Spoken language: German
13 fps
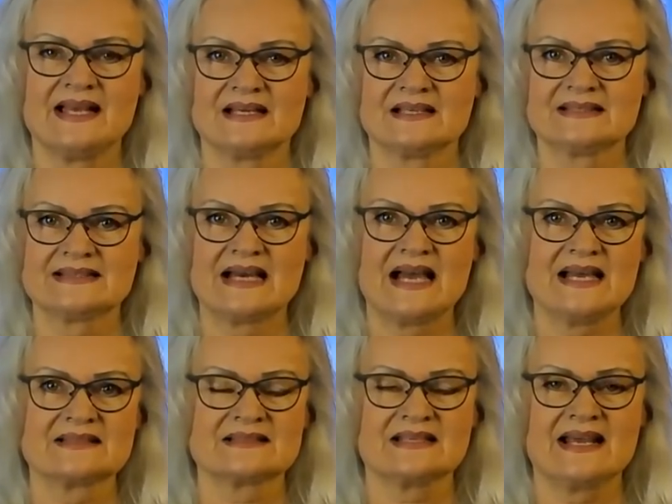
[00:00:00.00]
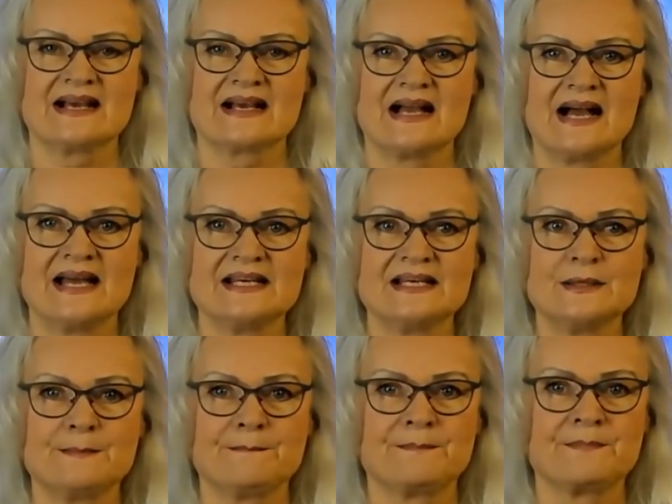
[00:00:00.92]
Das heißt, er kann
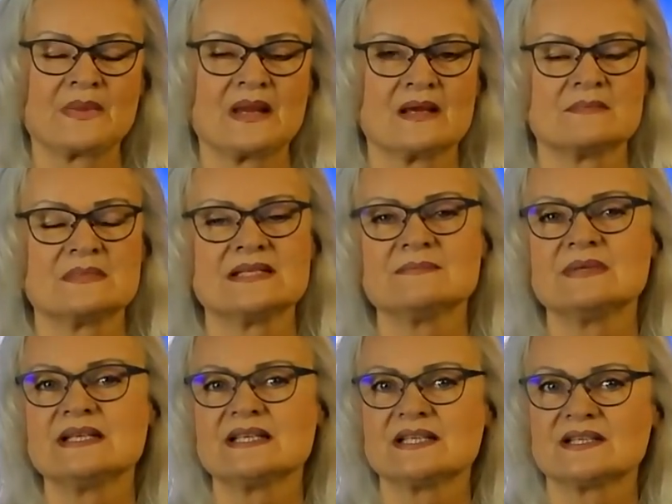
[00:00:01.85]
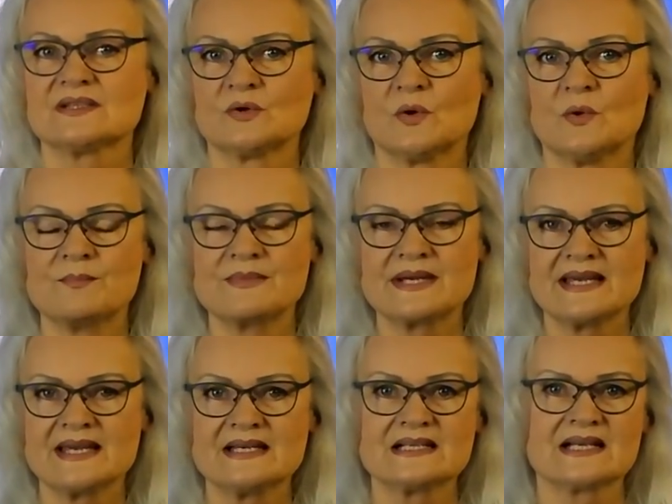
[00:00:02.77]
mit dem Licht
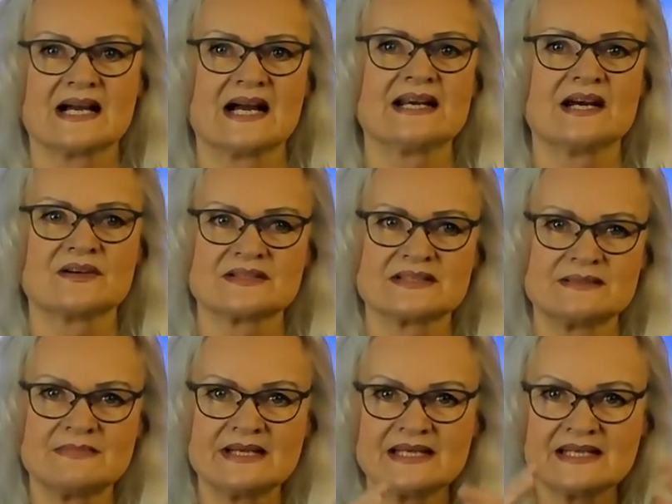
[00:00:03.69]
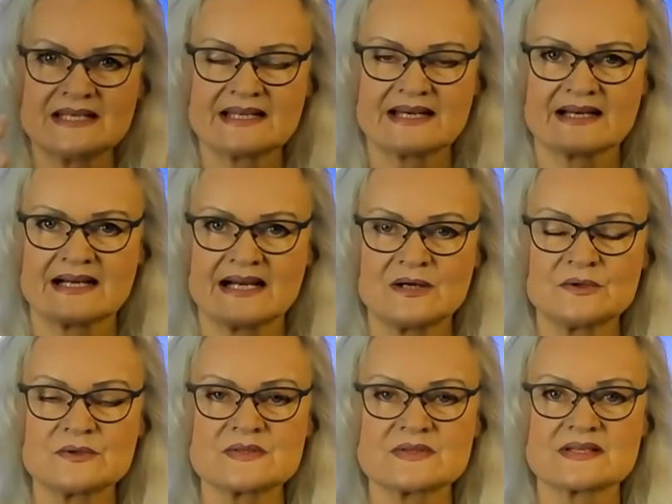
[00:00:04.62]
umgehen, kann aus dem Licht
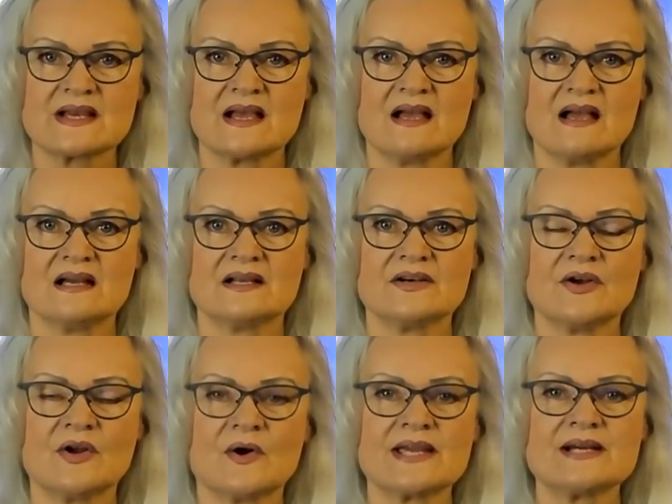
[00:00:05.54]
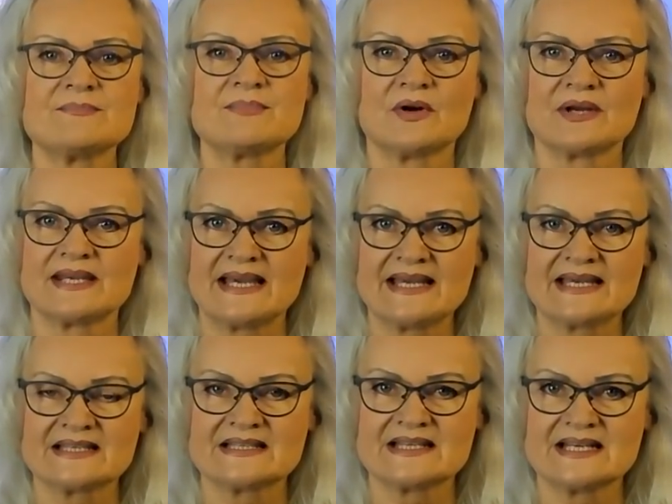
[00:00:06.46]
heraus neue
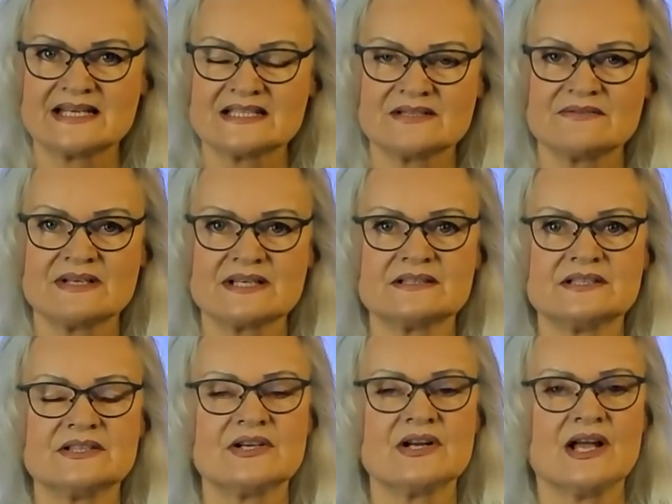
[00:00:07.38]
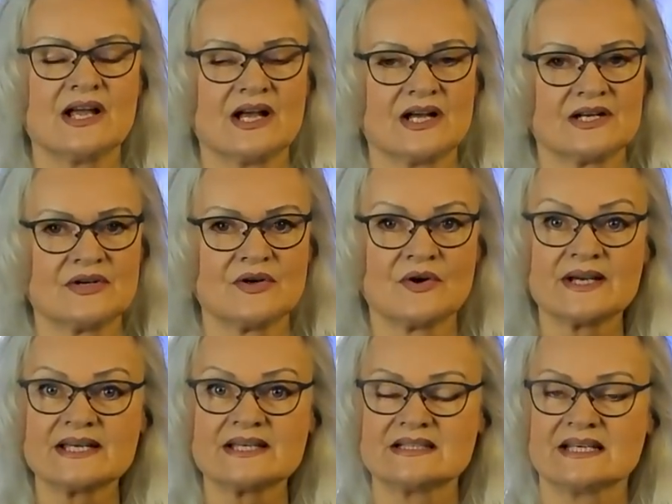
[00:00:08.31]
Projekte entwickeln,
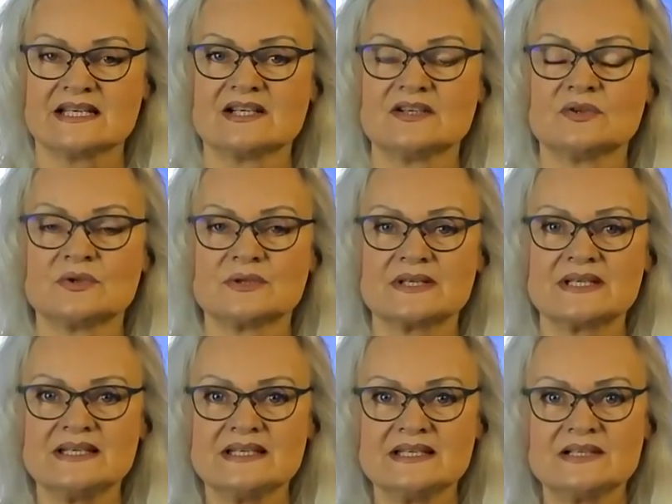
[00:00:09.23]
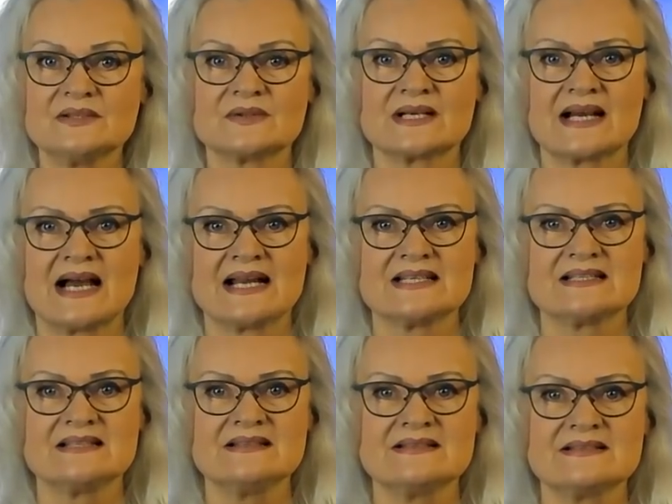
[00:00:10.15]
neue Technologien und kann
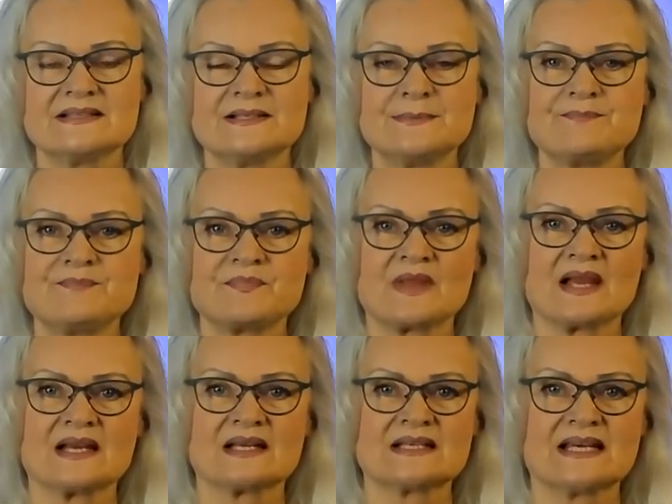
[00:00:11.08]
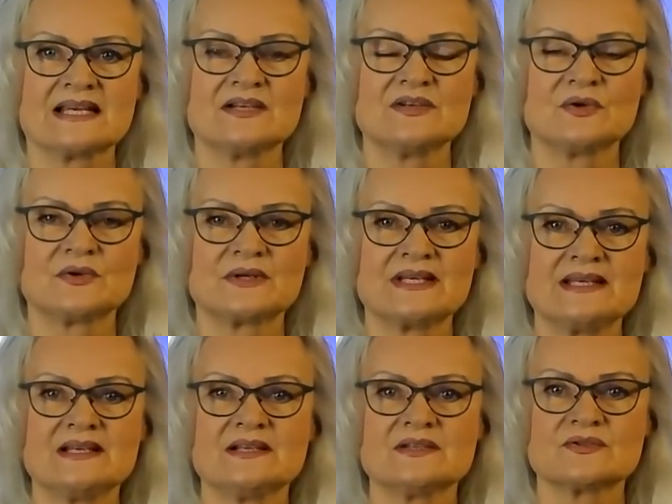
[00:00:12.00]
diese
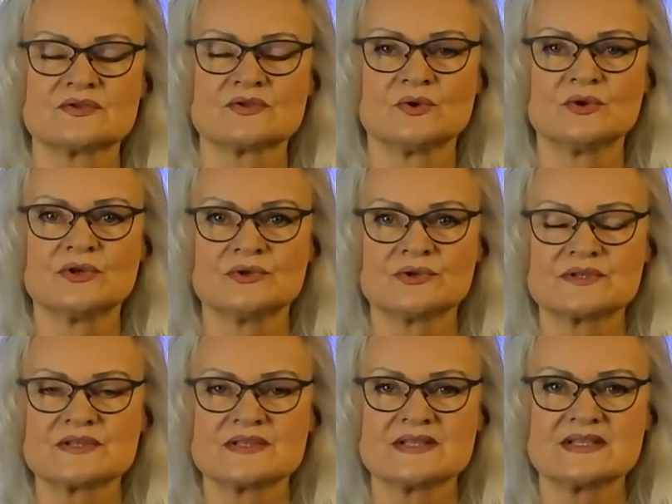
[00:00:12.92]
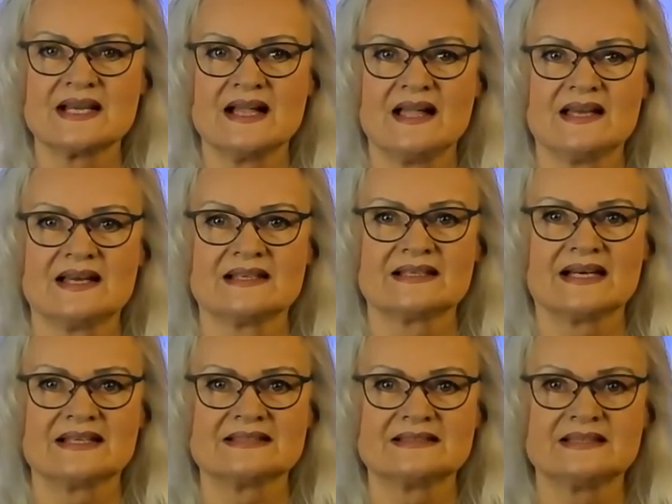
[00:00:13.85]
Technologien so nutzen,
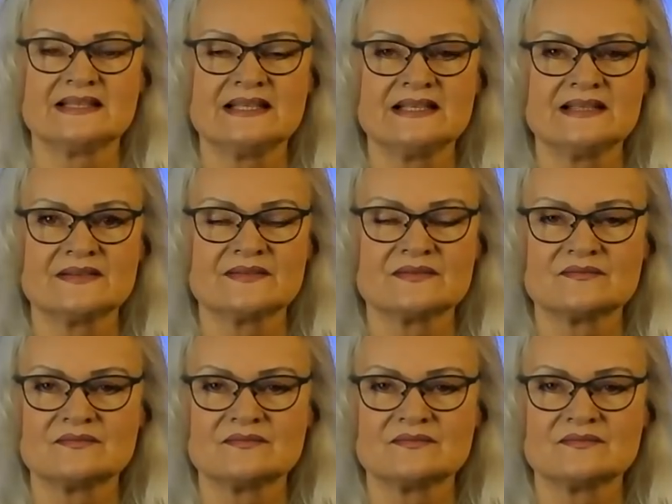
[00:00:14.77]
dass sie